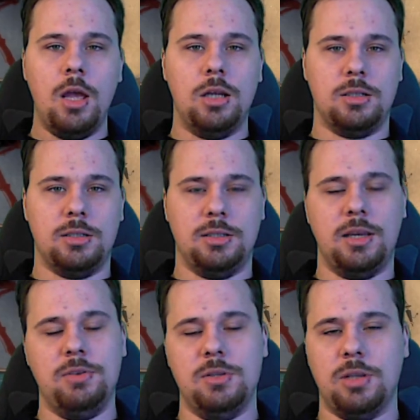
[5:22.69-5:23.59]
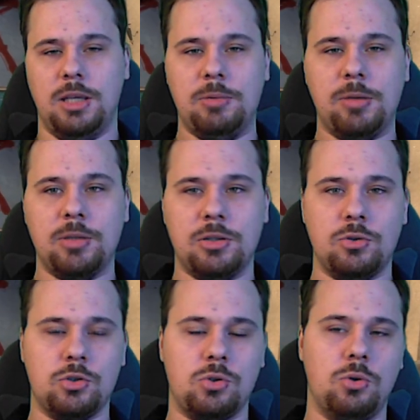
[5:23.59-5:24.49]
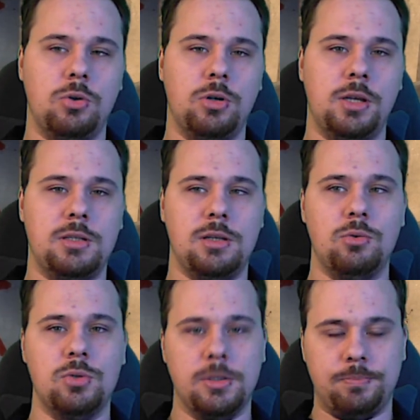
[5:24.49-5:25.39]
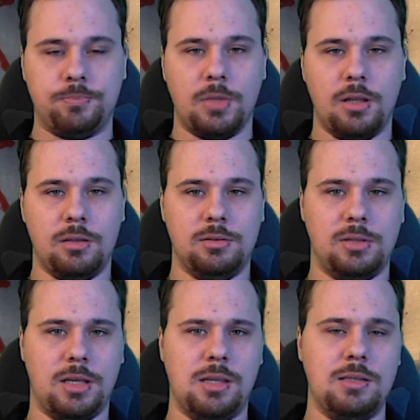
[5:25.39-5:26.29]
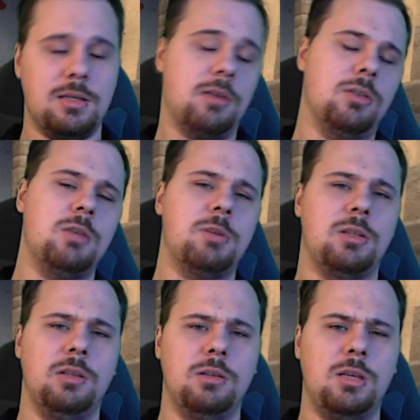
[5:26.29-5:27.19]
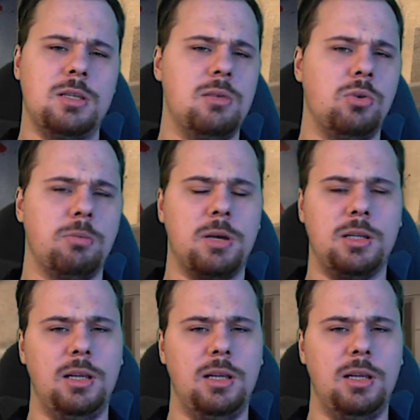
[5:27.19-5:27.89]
э, я видел такие моменты, то, что эти люди, э, так я не знаю, нанимают, есть ли у них боты,